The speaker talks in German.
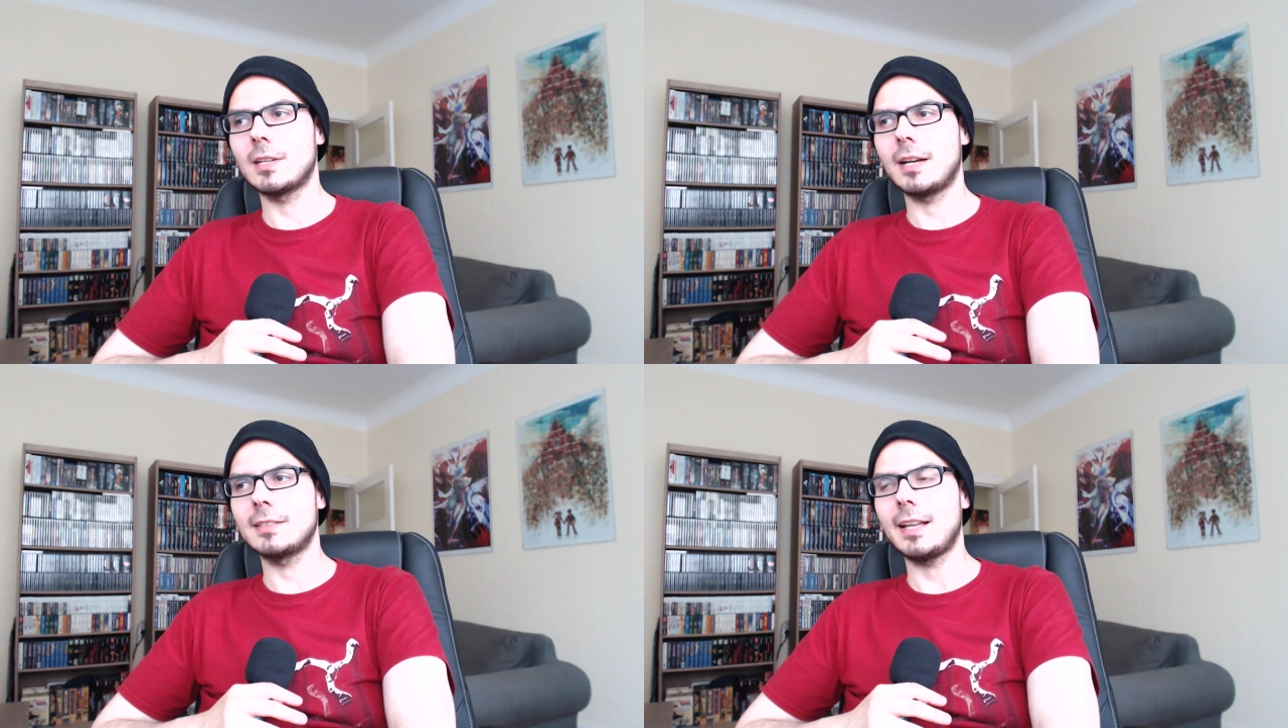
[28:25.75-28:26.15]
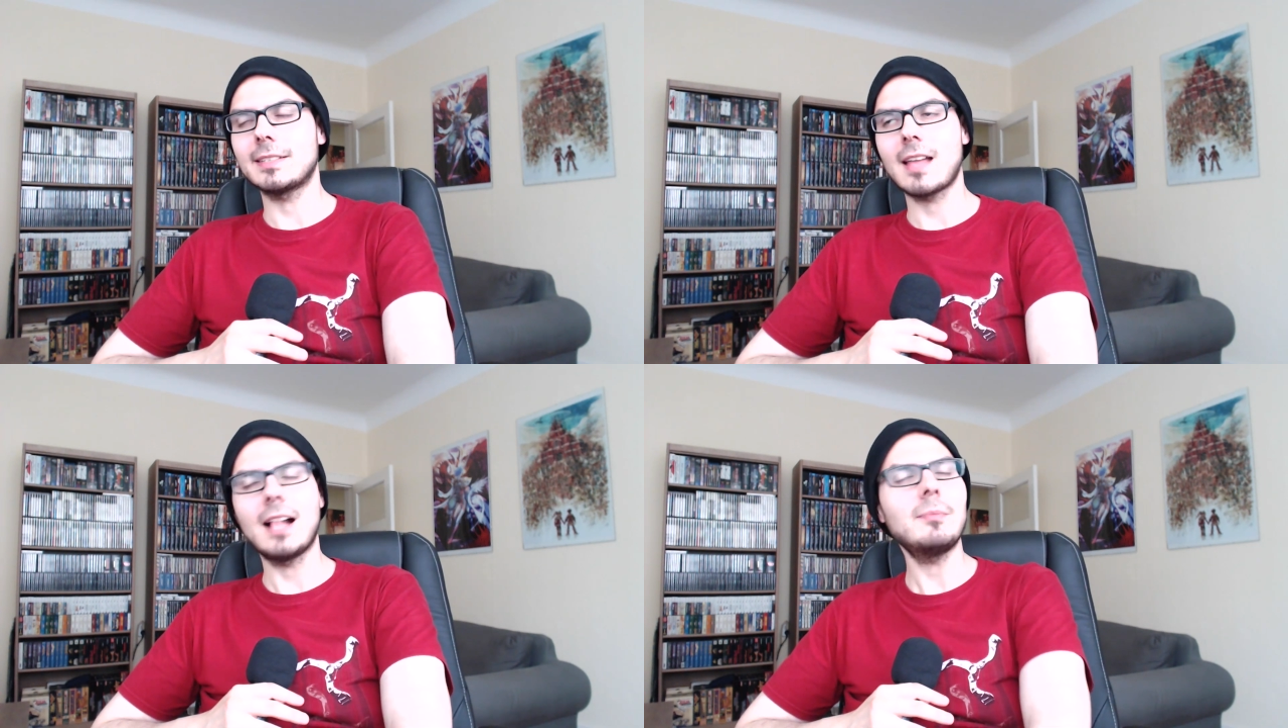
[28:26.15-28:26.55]
eine
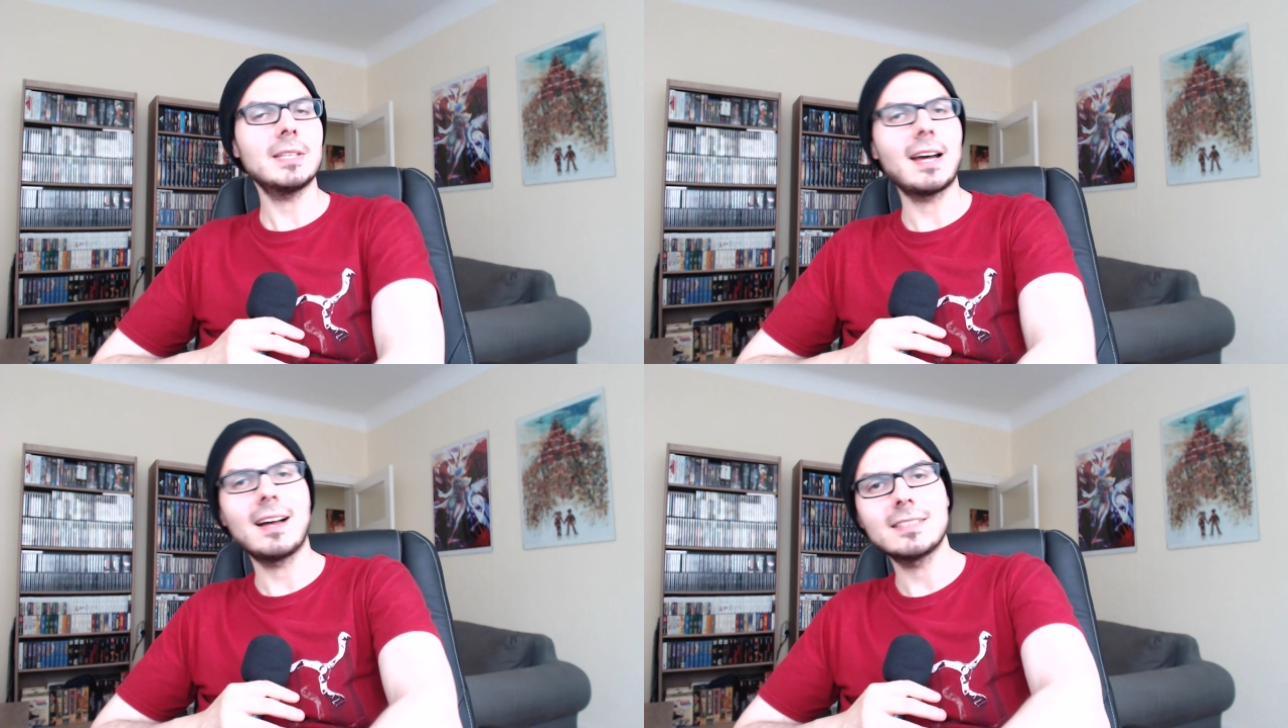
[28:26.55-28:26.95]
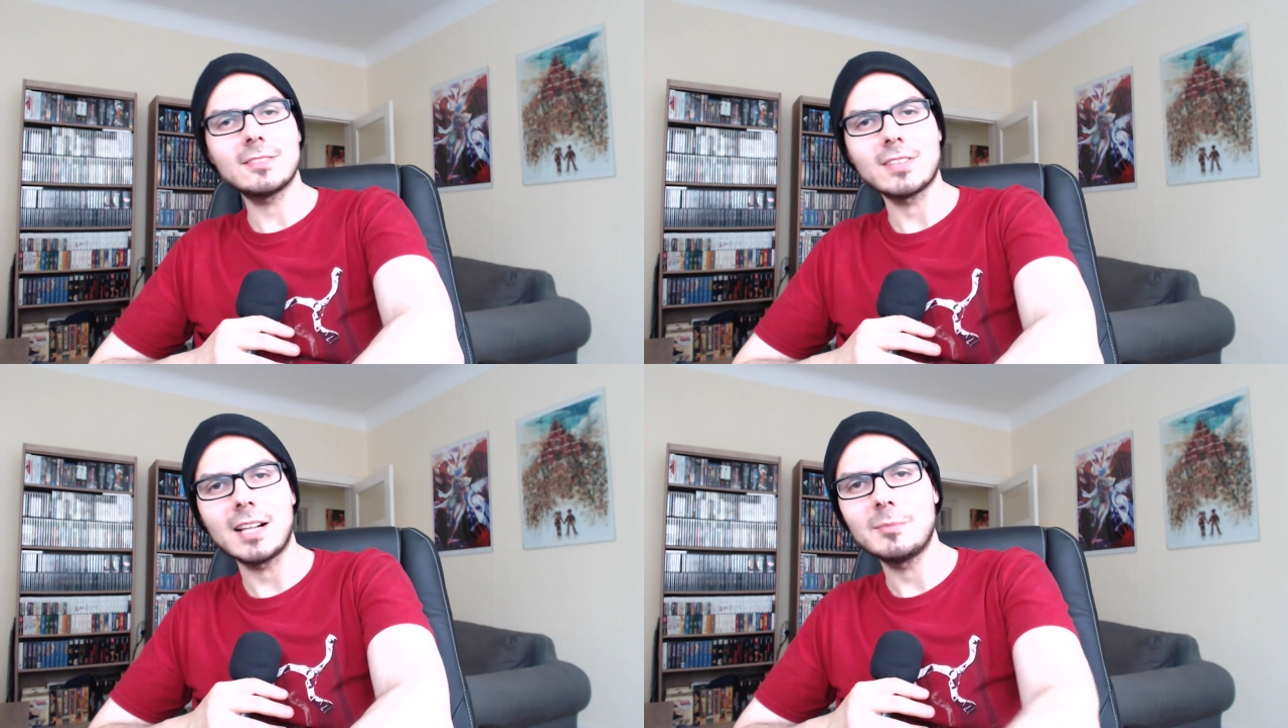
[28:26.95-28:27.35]
leicht alberne
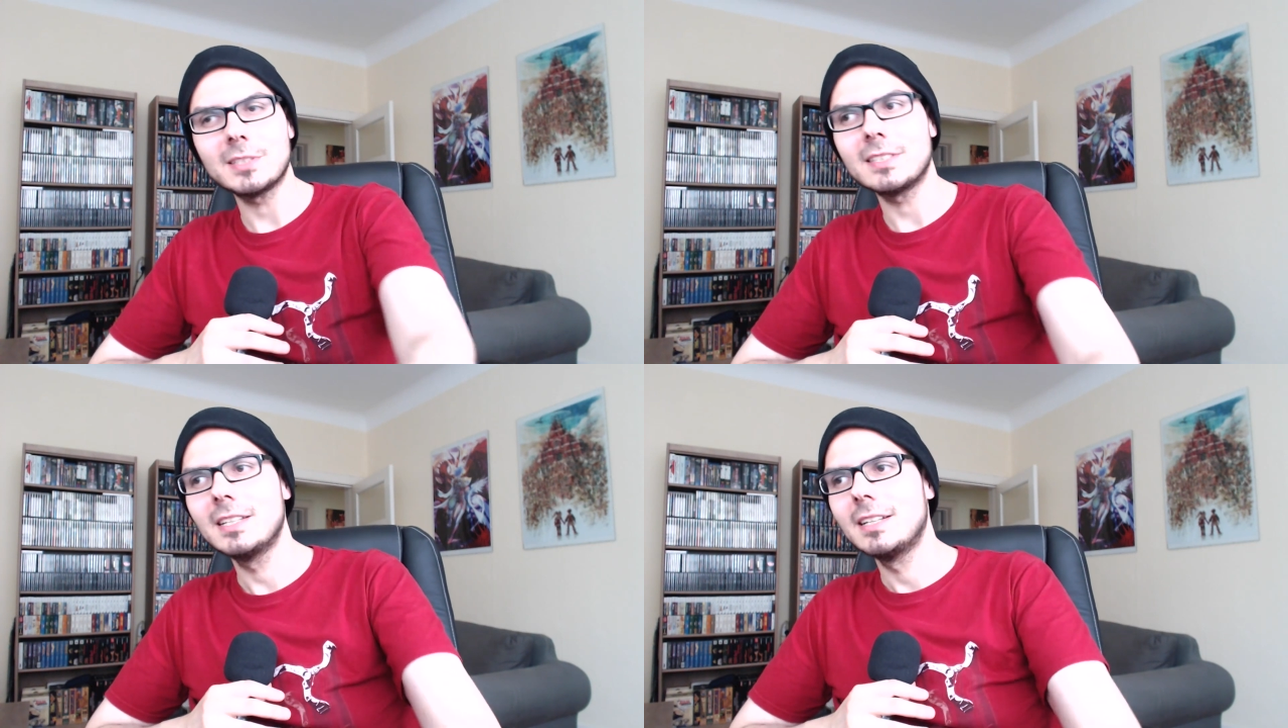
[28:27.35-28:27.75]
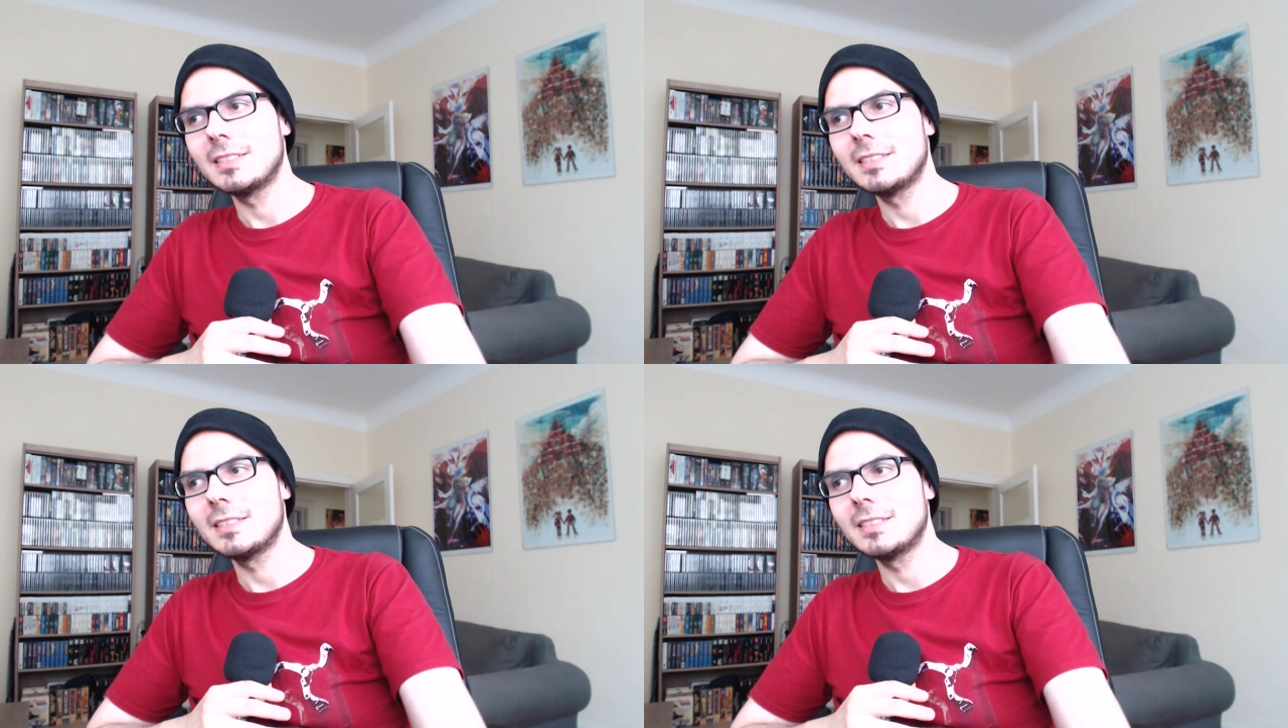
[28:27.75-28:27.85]
Ader und alberne